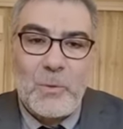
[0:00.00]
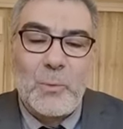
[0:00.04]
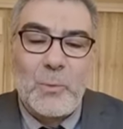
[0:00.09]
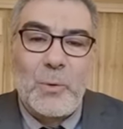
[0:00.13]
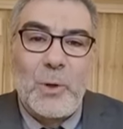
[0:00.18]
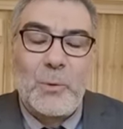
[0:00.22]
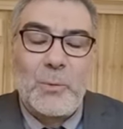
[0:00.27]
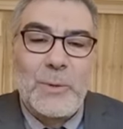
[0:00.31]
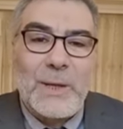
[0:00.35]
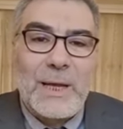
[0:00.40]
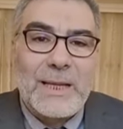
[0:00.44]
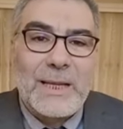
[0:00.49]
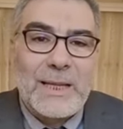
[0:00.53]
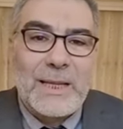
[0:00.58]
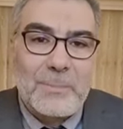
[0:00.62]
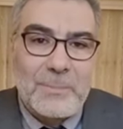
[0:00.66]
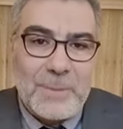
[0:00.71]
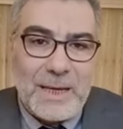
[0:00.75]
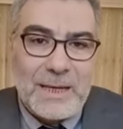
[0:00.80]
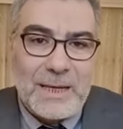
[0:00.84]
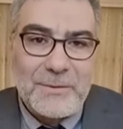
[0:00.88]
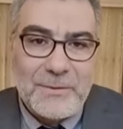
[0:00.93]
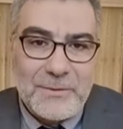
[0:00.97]
وهناك
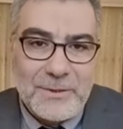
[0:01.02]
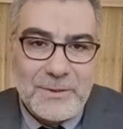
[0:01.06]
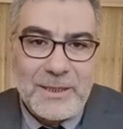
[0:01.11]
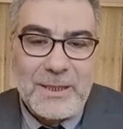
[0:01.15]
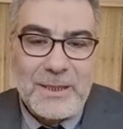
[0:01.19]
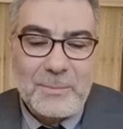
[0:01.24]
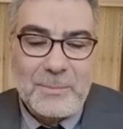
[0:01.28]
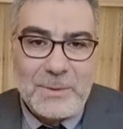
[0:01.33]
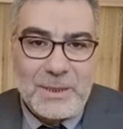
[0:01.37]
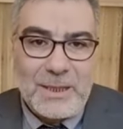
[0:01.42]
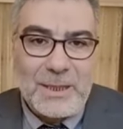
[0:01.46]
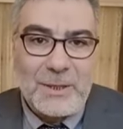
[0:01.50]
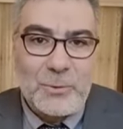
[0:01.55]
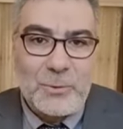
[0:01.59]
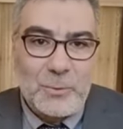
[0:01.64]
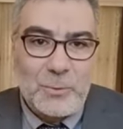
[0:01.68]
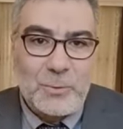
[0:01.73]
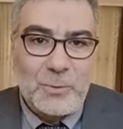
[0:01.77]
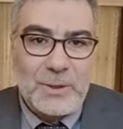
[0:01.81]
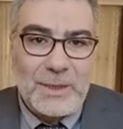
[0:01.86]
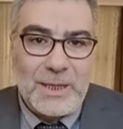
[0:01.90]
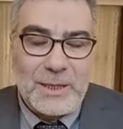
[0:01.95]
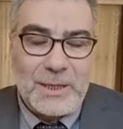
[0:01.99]
بحث علمي
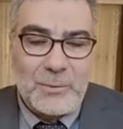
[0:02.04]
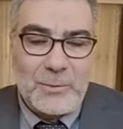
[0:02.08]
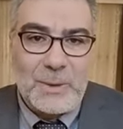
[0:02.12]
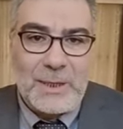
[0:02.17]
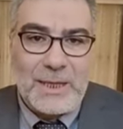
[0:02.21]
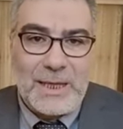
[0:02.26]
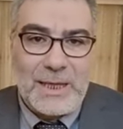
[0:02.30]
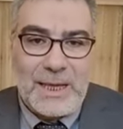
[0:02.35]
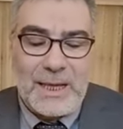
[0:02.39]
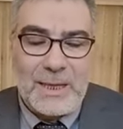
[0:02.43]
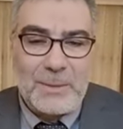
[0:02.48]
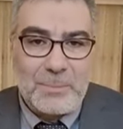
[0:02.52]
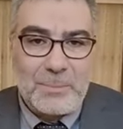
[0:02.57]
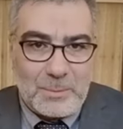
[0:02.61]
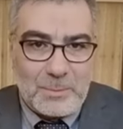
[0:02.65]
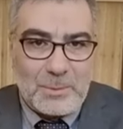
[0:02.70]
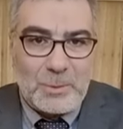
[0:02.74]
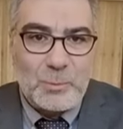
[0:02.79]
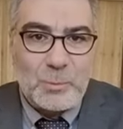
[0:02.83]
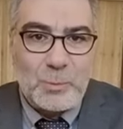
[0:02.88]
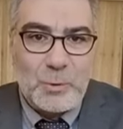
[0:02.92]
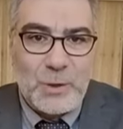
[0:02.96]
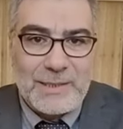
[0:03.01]
يقول أيها الأحبة
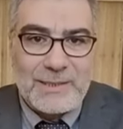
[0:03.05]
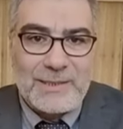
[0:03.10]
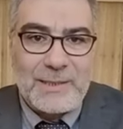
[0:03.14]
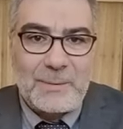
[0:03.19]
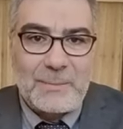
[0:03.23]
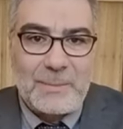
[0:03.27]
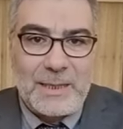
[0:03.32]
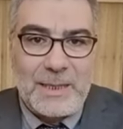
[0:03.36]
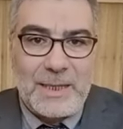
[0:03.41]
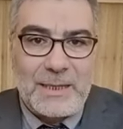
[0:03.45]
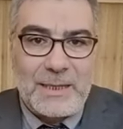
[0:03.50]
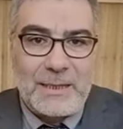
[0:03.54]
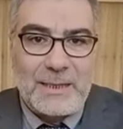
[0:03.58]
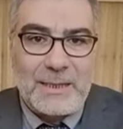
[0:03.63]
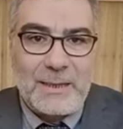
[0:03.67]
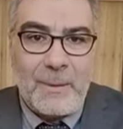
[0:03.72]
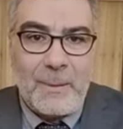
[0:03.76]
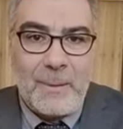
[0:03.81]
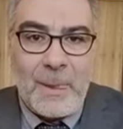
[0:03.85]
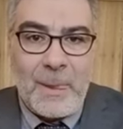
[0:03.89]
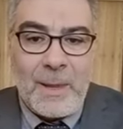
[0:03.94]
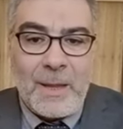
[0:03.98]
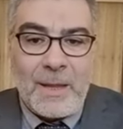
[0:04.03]
بالمناسبة يعني
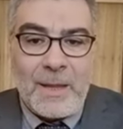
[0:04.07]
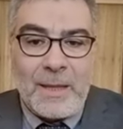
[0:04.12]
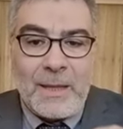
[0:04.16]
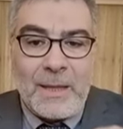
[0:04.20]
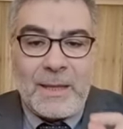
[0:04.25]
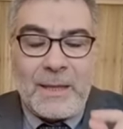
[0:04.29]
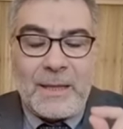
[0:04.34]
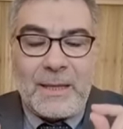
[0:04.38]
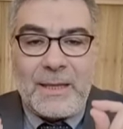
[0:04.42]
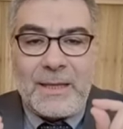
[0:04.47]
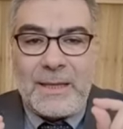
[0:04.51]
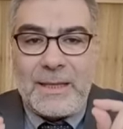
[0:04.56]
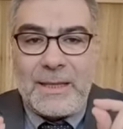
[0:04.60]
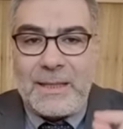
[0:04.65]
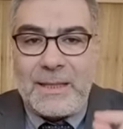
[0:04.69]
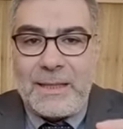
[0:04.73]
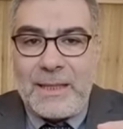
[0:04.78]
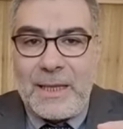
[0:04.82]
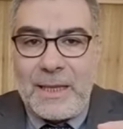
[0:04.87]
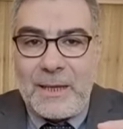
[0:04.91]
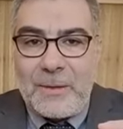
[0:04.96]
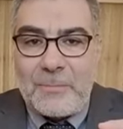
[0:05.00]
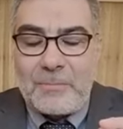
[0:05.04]

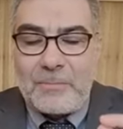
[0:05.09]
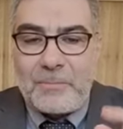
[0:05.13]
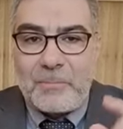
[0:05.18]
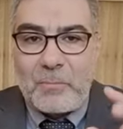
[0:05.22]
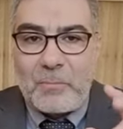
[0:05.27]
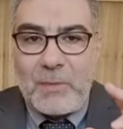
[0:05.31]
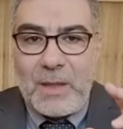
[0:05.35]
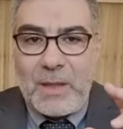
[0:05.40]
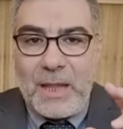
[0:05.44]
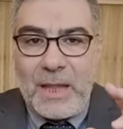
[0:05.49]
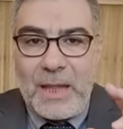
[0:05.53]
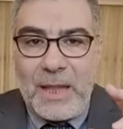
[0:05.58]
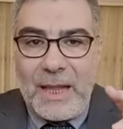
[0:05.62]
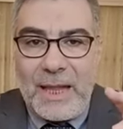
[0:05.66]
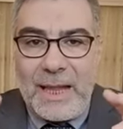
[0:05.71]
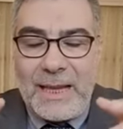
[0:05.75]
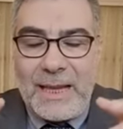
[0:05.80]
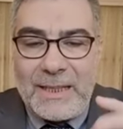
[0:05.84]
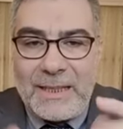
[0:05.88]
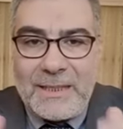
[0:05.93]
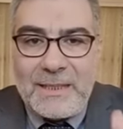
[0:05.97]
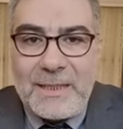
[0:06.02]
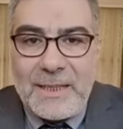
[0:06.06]
إن
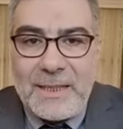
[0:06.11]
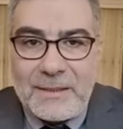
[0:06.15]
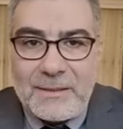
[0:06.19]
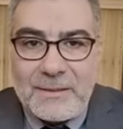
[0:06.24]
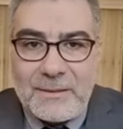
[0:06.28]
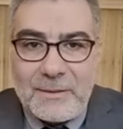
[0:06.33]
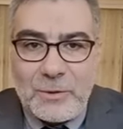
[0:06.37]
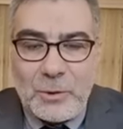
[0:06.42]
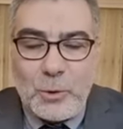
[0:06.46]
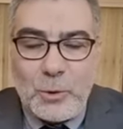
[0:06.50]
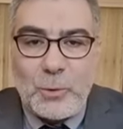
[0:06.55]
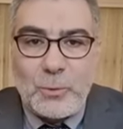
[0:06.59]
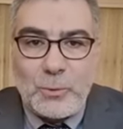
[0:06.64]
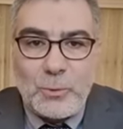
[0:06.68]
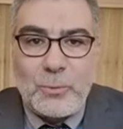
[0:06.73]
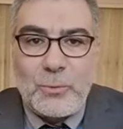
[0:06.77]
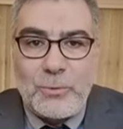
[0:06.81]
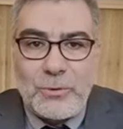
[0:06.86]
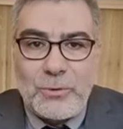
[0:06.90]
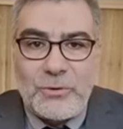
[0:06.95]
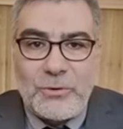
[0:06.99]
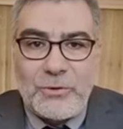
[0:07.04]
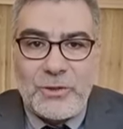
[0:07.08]
آلية
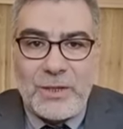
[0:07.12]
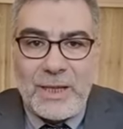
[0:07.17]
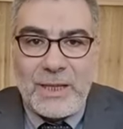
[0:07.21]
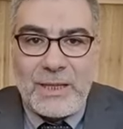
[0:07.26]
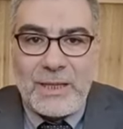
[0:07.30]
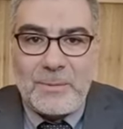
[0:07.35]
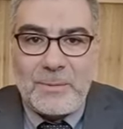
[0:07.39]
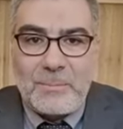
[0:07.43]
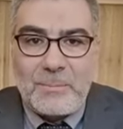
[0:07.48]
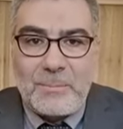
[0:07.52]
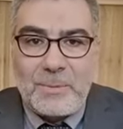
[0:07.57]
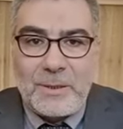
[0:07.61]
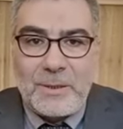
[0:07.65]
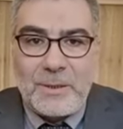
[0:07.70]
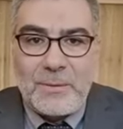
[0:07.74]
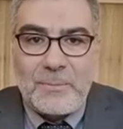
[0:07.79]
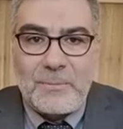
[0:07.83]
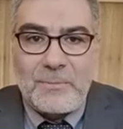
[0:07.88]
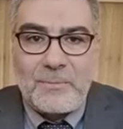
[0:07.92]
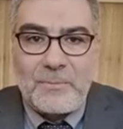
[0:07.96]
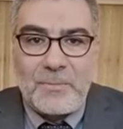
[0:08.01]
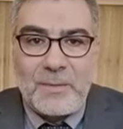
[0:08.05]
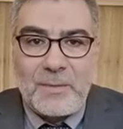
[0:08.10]
حدوث الشيب
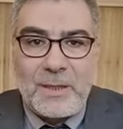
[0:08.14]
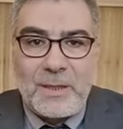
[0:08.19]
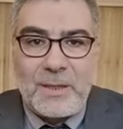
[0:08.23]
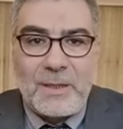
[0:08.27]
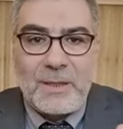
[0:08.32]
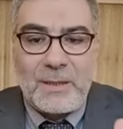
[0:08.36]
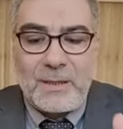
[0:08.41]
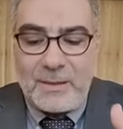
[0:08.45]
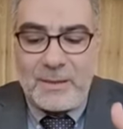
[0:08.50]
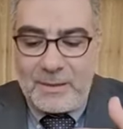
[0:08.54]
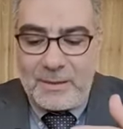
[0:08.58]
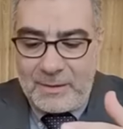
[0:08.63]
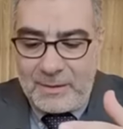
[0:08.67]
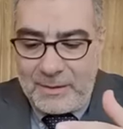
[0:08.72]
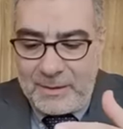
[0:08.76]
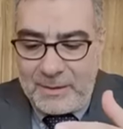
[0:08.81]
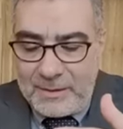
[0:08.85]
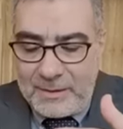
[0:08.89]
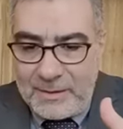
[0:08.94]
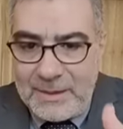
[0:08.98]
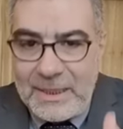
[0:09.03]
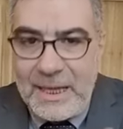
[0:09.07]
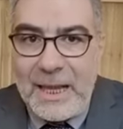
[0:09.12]

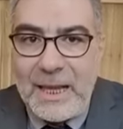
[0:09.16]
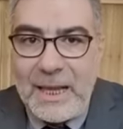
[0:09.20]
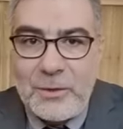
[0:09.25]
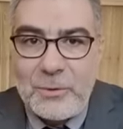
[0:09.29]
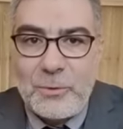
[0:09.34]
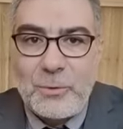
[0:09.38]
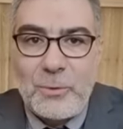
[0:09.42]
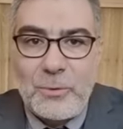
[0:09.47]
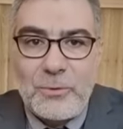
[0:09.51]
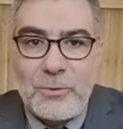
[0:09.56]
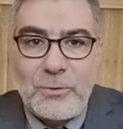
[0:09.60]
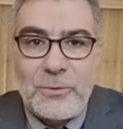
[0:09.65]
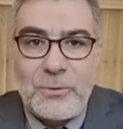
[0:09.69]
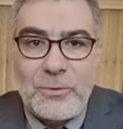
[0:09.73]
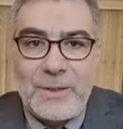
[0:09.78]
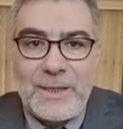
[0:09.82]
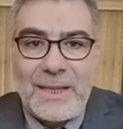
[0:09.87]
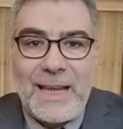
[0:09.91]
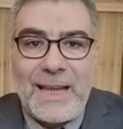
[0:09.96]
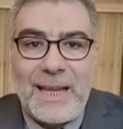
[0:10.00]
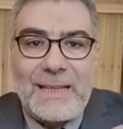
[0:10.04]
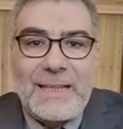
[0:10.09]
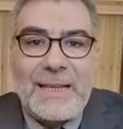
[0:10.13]
تحدث
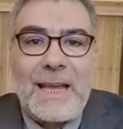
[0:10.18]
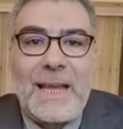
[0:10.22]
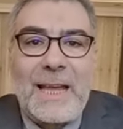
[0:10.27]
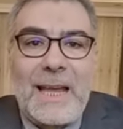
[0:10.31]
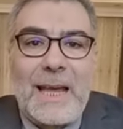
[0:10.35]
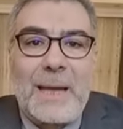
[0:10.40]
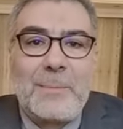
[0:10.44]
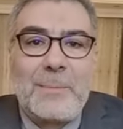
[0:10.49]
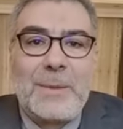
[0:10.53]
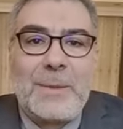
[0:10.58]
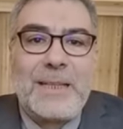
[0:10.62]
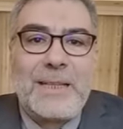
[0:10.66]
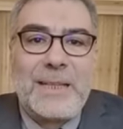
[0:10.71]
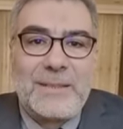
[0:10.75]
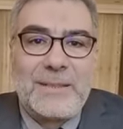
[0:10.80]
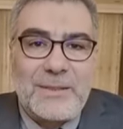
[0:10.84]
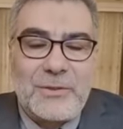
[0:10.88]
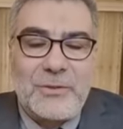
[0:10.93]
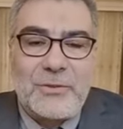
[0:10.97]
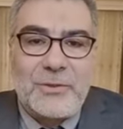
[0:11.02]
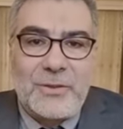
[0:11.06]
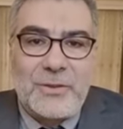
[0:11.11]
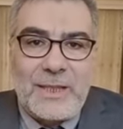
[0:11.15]
كأنها عملية
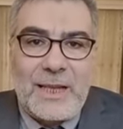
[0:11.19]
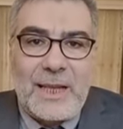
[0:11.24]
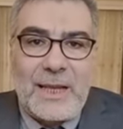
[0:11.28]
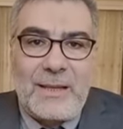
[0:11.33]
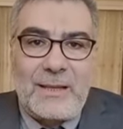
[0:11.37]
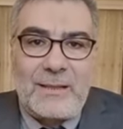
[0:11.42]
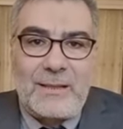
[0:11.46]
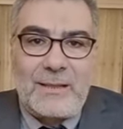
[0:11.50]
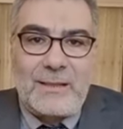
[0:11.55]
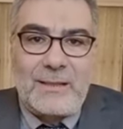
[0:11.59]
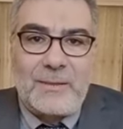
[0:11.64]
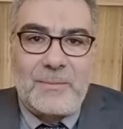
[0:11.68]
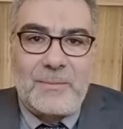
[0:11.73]
اشتعال